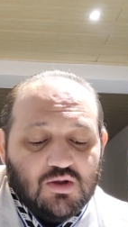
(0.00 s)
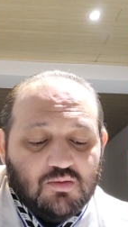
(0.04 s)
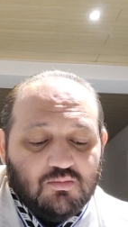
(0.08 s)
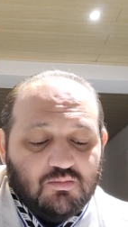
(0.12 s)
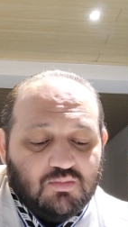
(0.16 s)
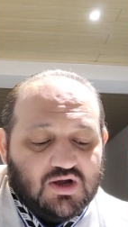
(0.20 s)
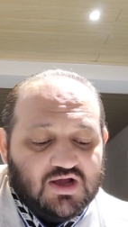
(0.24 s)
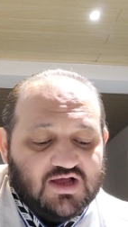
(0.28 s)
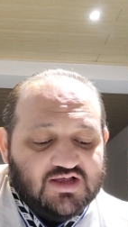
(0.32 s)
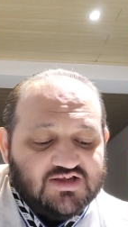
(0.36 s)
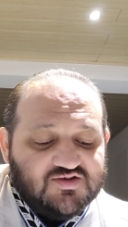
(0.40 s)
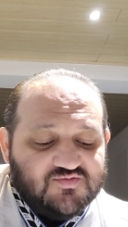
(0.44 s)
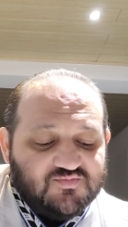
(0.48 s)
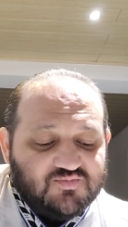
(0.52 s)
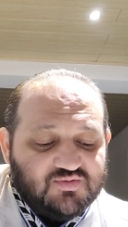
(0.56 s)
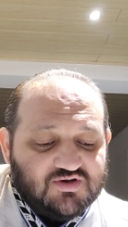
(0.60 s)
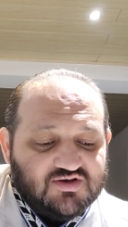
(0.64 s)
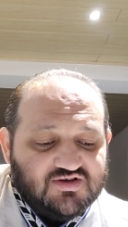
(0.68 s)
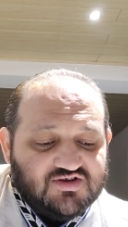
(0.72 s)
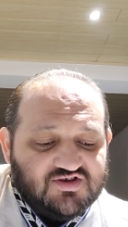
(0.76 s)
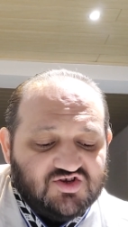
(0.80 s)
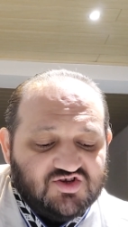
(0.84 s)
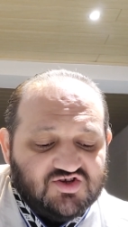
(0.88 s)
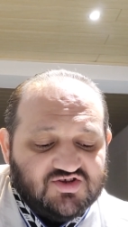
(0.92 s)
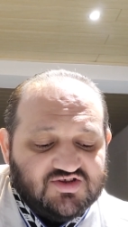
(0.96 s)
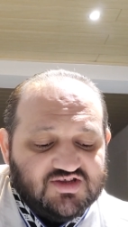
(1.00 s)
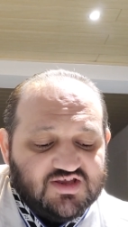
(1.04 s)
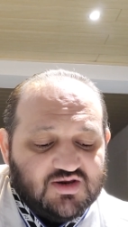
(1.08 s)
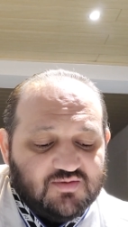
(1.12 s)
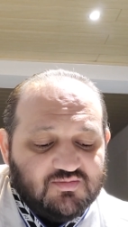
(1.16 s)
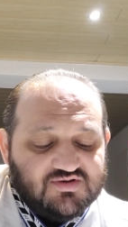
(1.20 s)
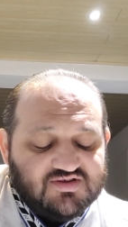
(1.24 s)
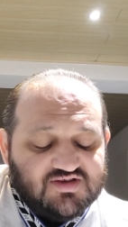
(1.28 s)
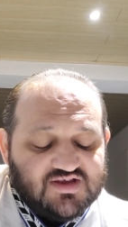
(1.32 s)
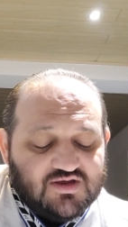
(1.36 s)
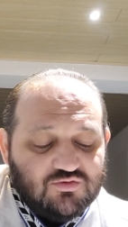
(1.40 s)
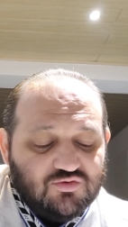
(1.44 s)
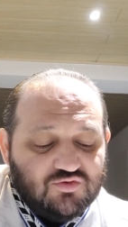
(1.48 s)
Miles Bridges 20
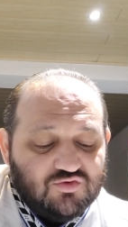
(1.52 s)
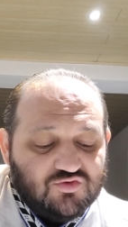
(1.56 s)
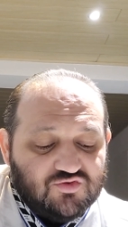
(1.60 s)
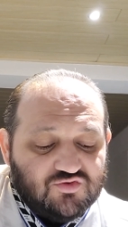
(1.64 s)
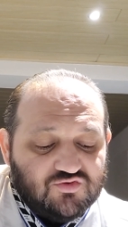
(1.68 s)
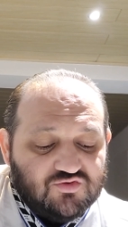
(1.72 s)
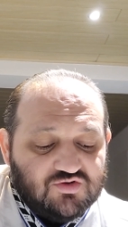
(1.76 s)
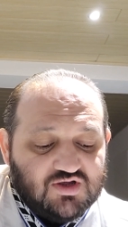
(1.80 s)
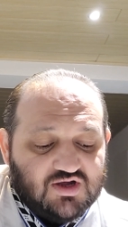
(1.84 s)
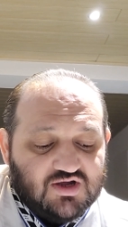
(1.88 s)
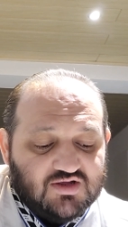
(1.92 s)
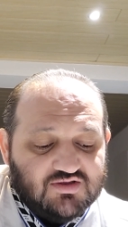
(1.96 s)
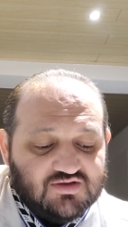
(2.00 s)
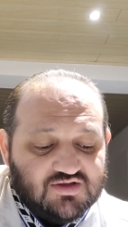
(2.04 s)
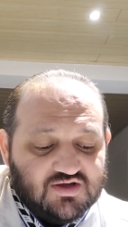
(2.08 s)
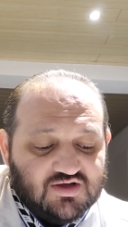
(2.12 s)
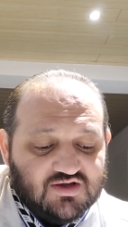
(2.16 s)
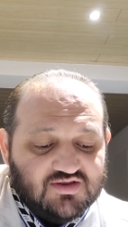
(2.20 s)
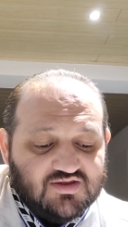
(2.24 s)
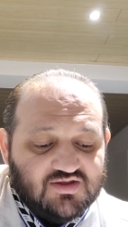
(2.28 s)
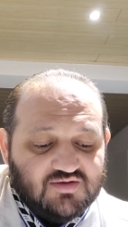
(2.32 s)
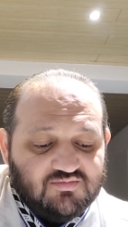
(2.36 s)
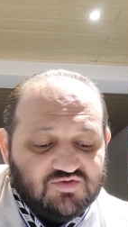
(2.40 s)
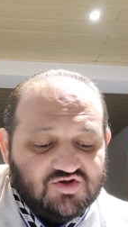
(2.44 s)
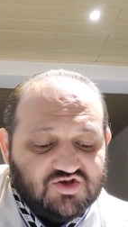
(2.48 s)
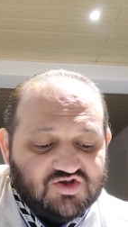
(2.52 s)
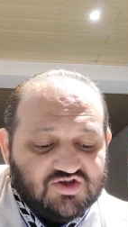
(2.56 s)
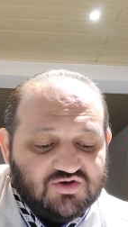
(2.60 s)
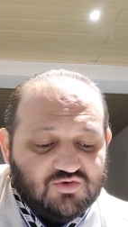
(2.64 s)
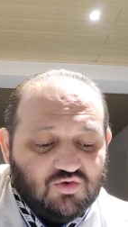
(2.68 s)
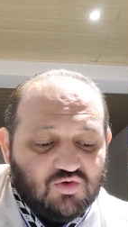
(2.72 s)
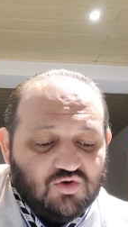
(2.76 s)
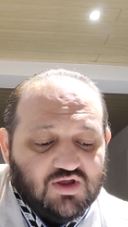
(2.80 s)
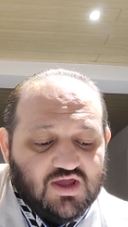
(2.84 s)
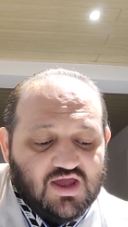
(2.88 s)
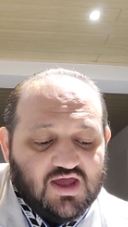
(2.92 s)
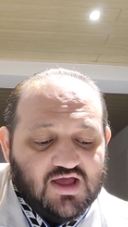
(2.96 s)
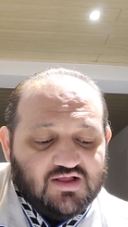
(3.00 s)
sayı üstünde atar demiştik.
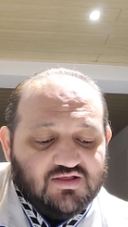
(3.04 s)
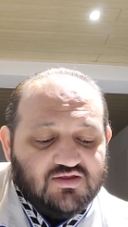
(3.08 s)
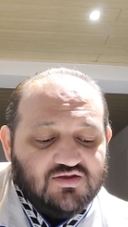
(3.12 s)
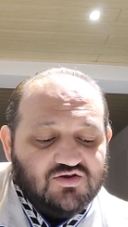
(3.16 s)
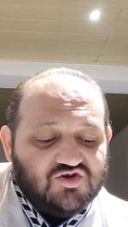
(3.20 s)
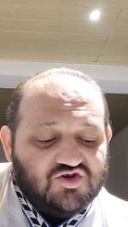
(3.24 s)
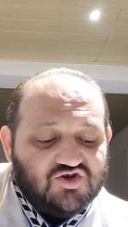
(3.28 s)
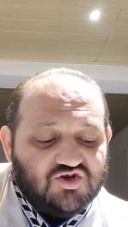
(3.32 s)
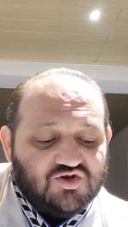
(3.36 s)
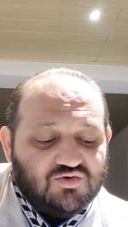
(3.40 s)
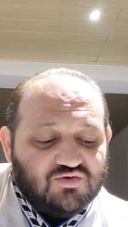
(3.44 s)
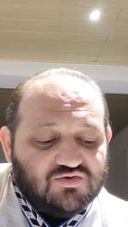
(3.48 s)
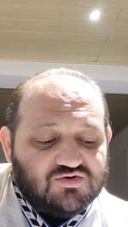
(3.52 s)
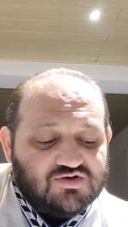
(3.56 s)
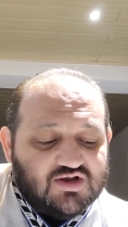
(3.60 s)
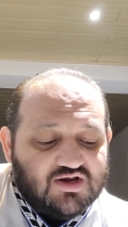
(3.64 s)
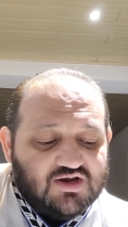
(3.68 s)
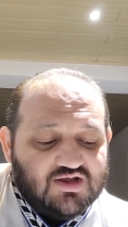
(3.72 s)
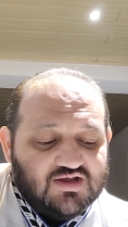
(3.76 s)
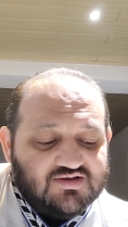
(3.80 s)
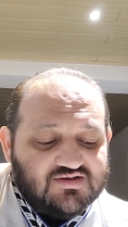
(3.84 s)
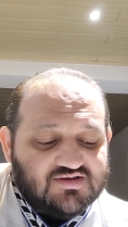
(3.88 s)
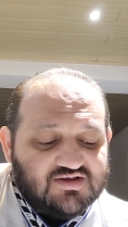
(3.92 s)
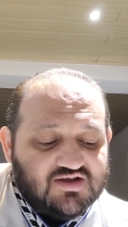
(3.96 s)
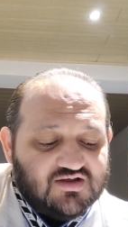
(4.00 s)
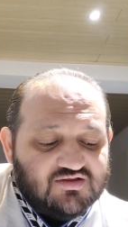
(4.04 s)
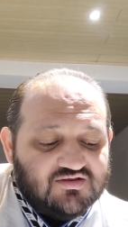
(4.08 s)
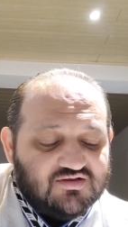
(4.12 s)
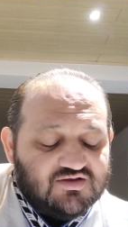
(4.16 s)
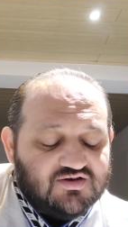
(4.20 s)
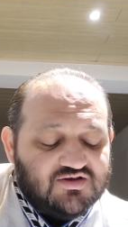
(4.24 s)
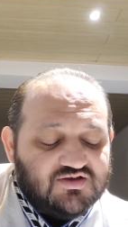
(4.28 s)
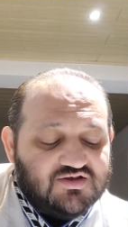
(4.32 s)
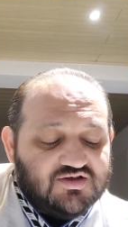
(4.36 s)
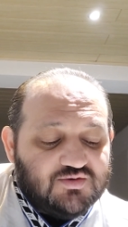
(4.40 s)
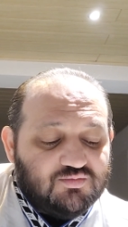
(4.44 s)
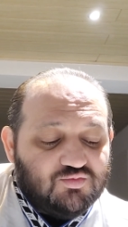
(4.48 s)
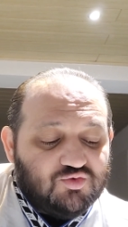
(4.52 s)
O geldi. Cirus Alexander
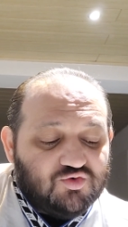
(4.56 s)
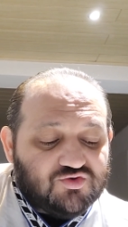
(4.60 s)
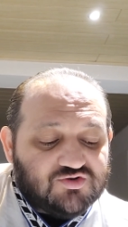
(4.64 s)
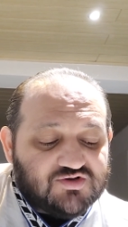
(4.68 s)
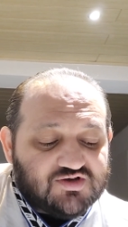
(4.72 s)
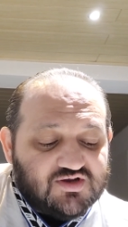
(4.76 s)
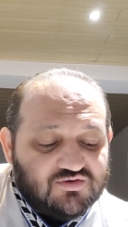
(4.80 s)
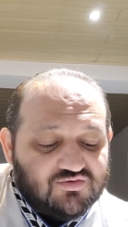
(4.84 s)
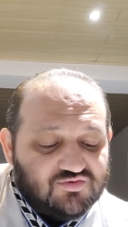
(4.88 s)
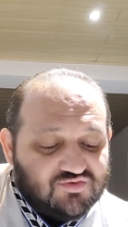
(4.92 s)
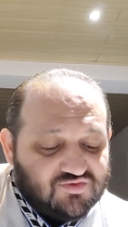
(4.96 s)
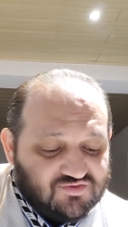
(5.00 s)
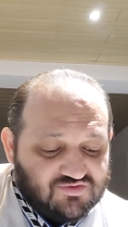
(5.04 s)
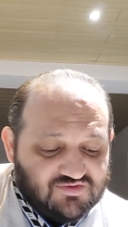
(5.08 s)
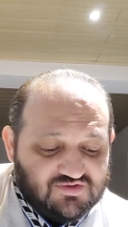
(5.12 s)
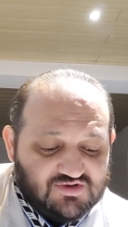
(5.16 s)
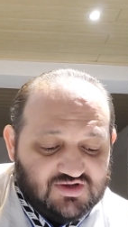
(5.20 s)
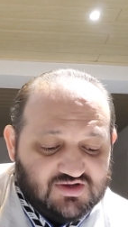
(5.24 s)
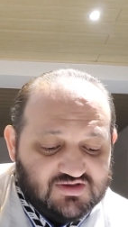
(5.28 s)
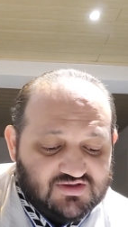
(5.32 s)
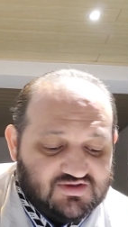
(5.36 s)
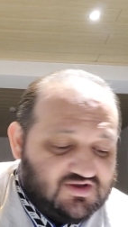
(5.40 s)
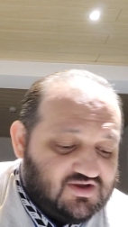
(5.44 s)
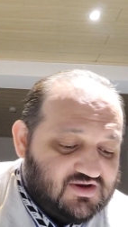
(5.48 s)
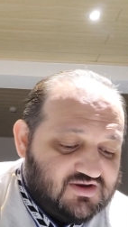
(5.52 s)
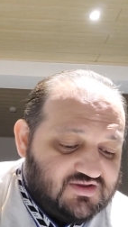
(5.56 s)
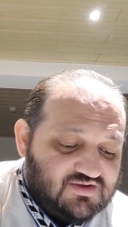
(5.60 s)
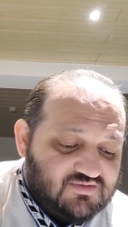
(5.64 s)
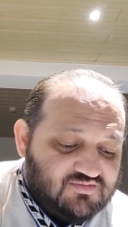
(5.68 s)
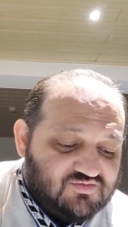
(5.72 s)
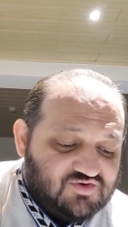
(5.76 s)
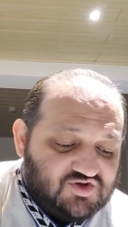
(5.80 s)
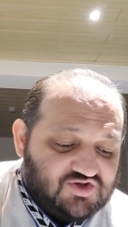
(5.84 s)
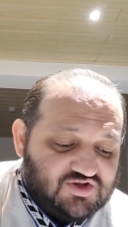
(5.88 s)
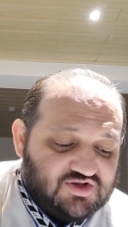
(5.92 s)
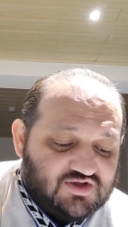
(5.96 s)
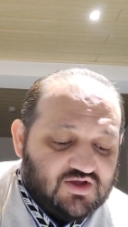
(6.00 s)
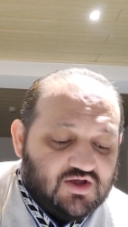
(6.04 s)
23 sayı üstünde atar
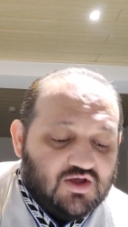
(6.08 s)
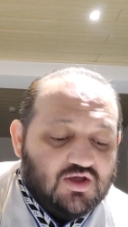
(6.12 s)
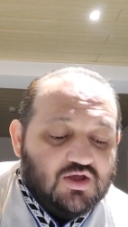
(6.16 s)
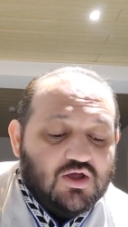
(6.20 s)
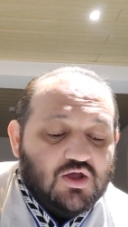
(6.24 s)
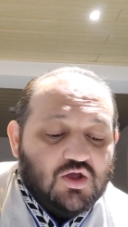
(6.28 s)
demiştik.